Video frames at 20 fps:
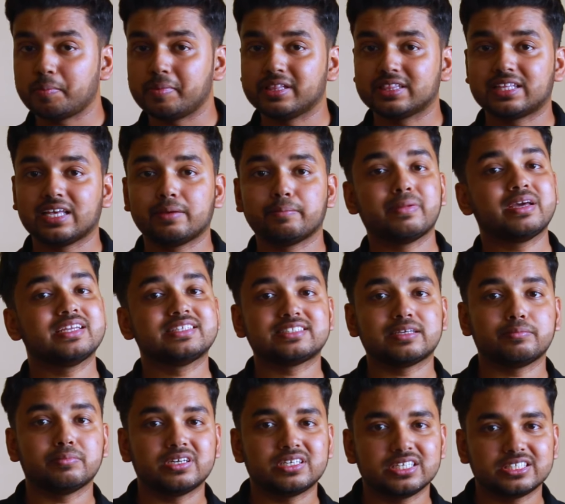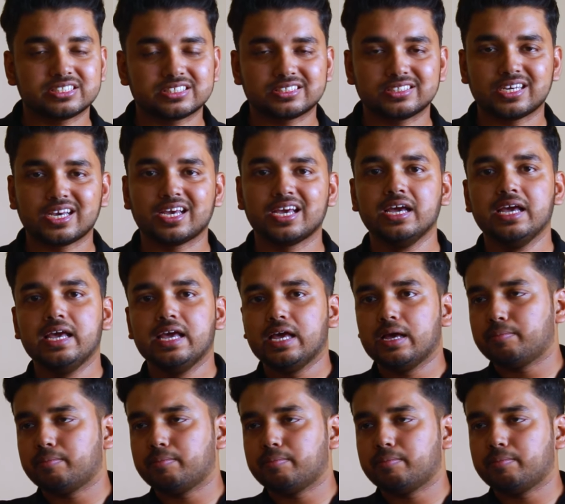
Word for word: में मिलते हैं मैंने सब में टेस्ट किया है